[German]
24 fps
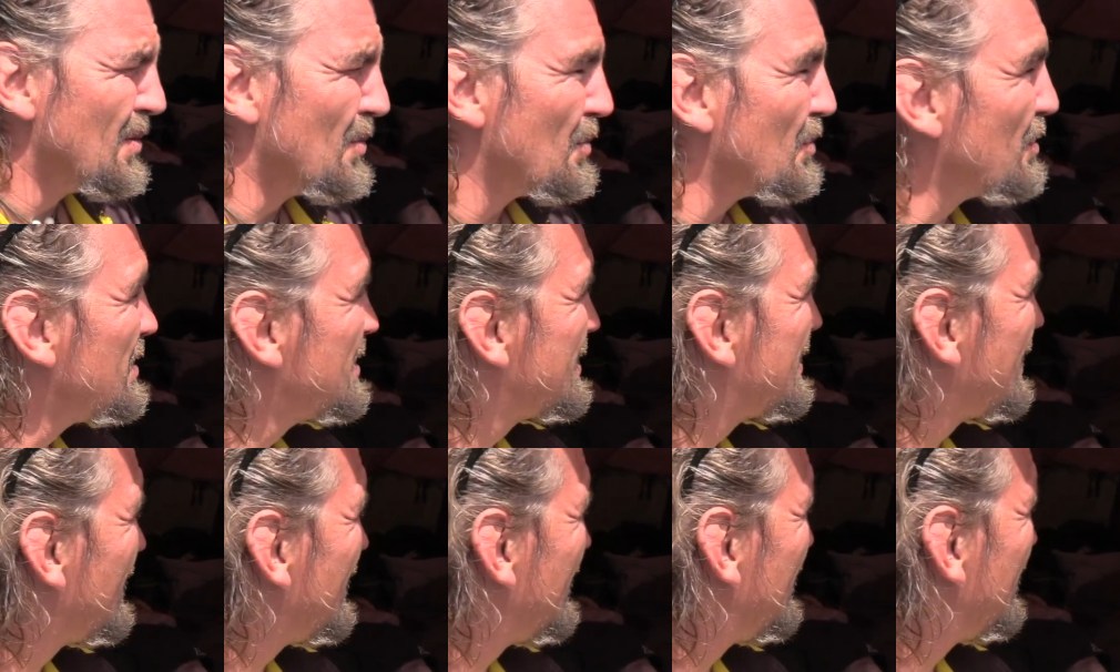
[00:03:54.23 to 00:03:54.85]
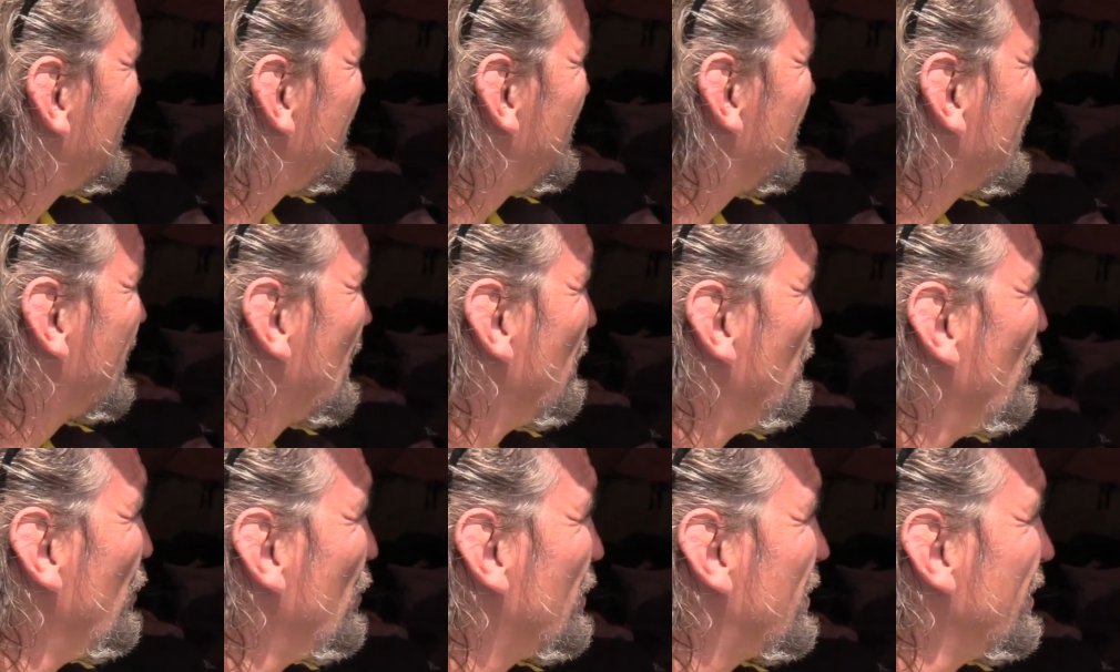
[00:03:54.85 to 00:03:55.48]
unser
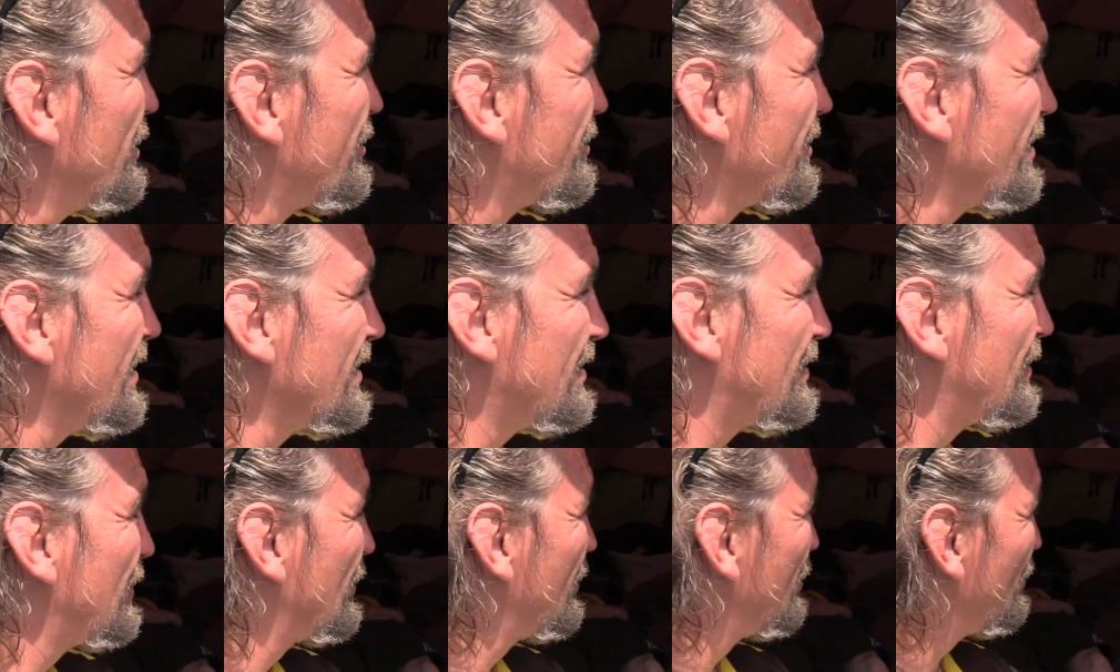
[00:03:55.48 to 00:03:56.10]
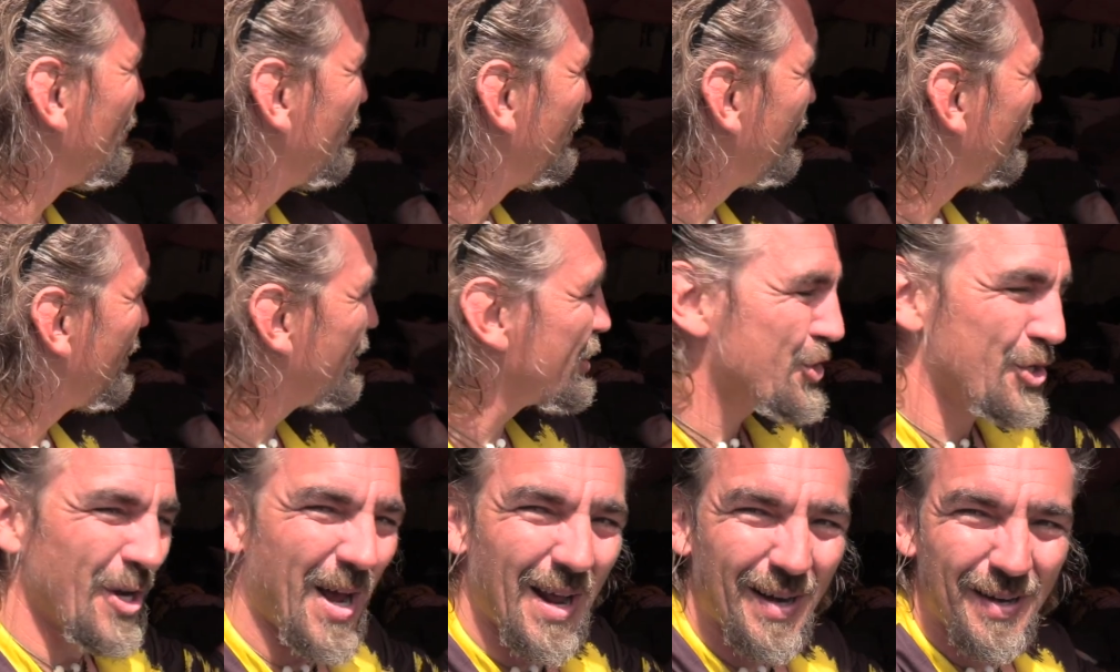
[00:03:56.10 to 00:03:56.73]
gemütliches und
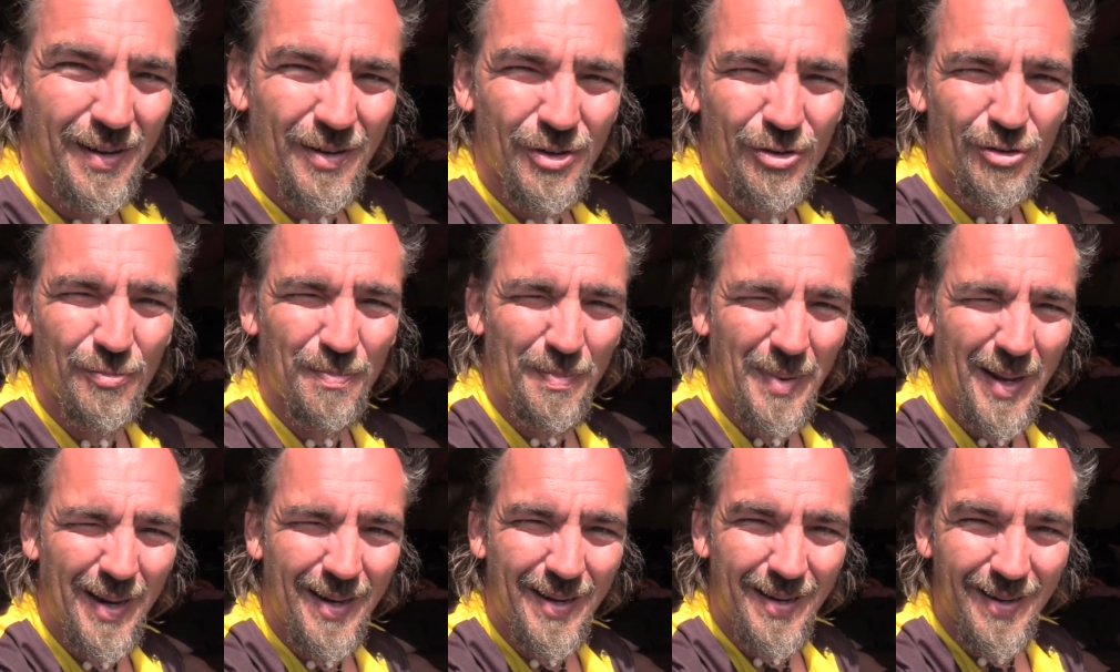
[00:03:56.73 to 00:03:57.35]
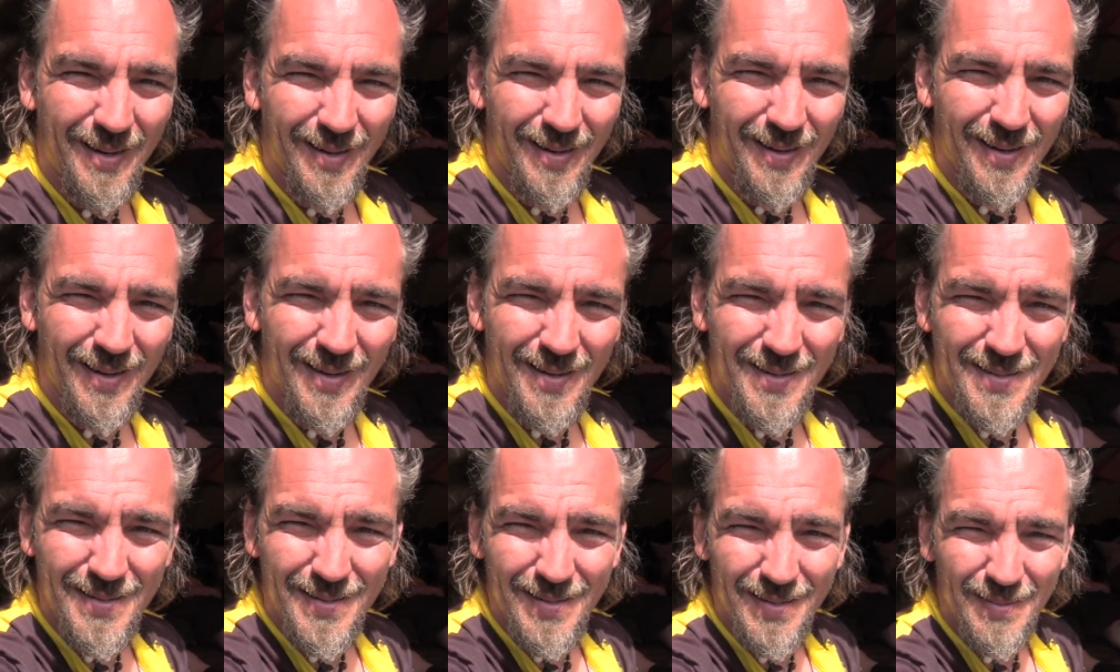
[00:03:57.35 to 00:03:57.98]

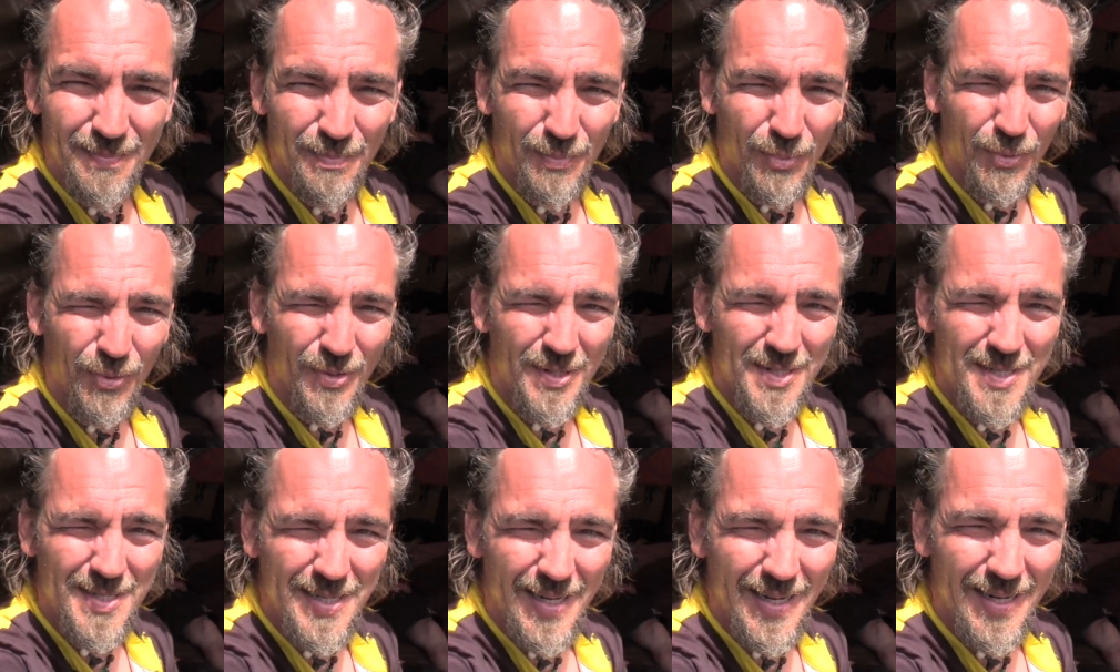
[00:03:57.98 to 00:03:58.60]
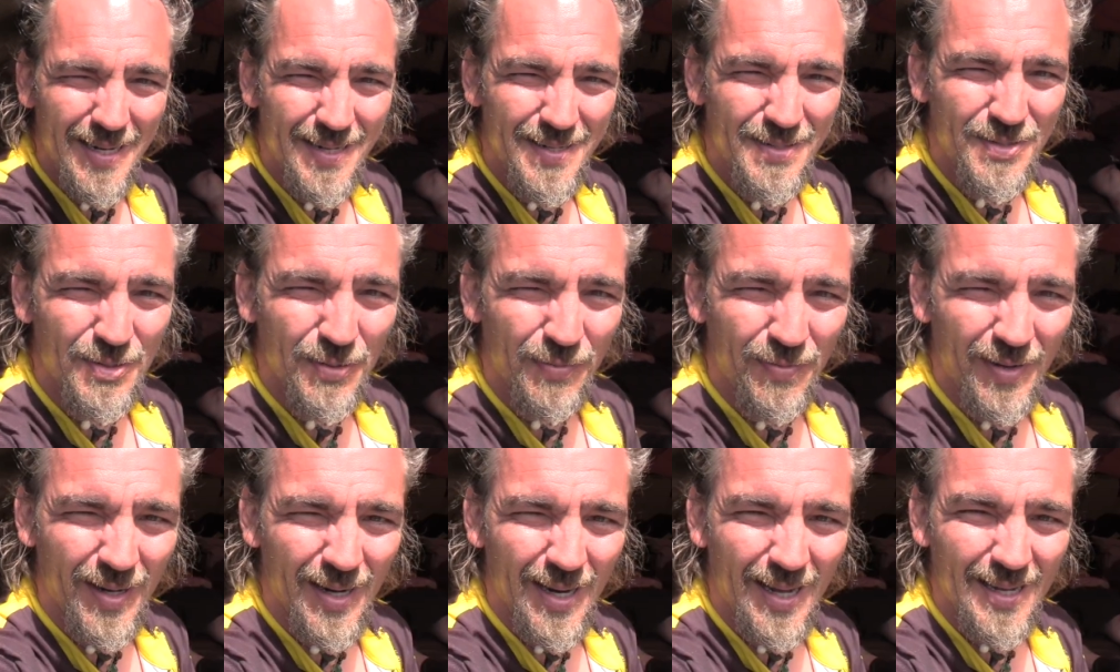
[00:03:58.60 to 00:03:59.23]
schattenspendendes Bootszelt zu
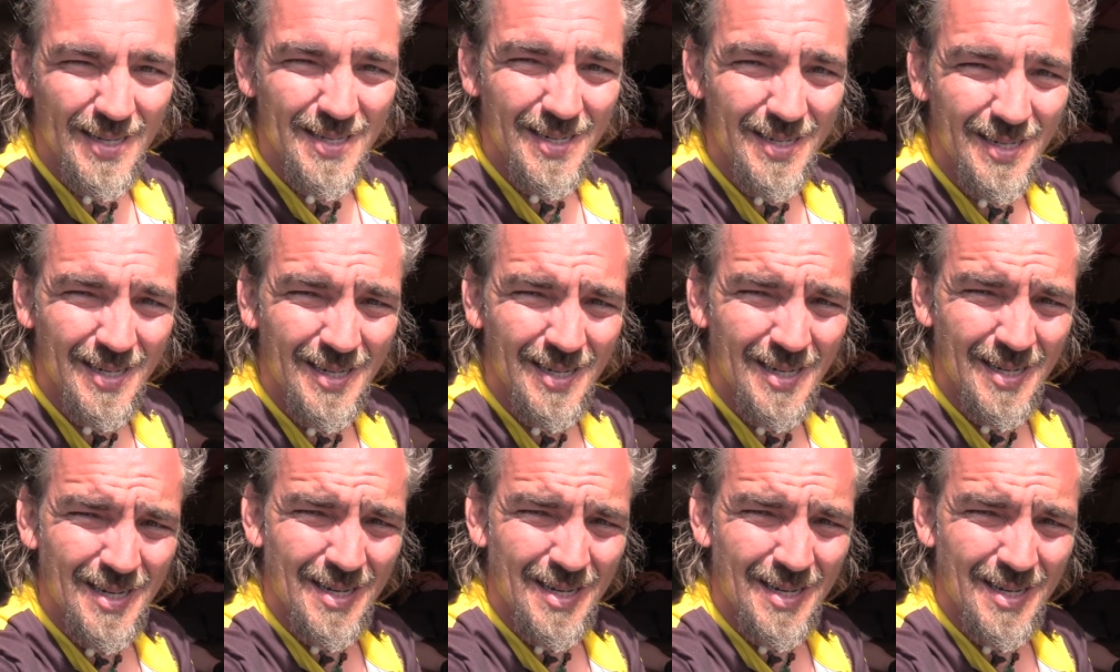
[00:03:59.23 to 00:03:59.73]
verlassen.